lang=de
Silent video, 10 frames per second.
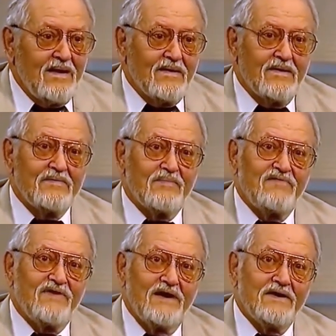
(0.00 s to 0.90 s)
Und
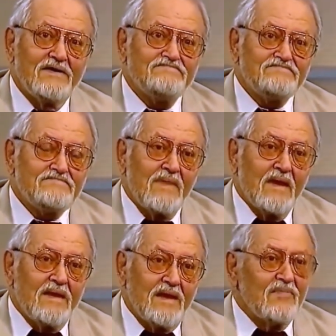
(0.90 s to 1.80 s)
mein Vater,
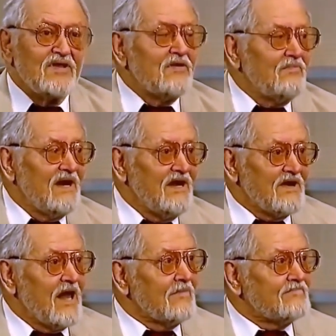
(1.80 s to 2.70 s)
damals in
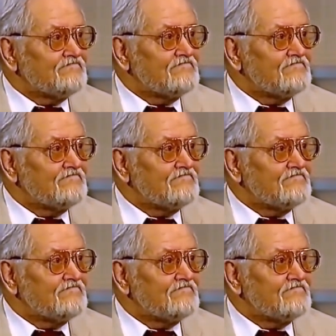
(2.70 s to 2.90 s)
Berlin-Dahlem.